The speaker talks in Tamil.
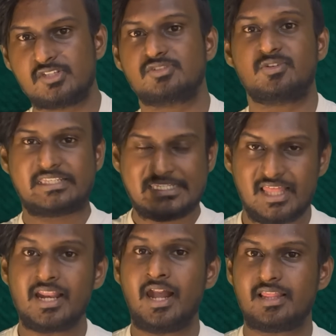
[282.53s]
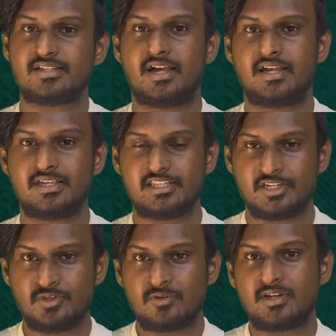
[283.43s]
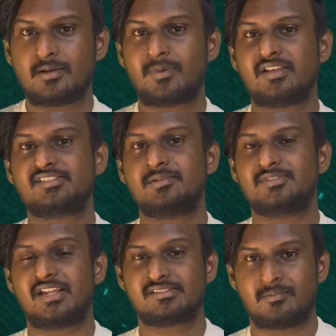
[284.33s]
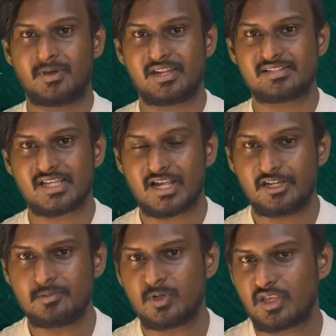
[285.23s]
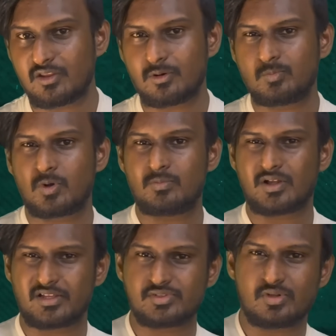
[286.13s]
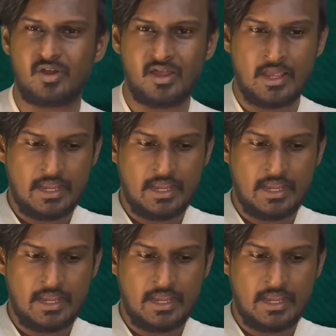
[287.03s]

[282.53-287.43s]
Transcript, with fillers: ஸோ இதனால தான் இந்த நியூக்ளியர் பலிஸ்டிக் மிசைல் சம்மரின்ஸை கண்டுபிடிக்கிறது ரொம்ப ரொம்ப கஷ்டம்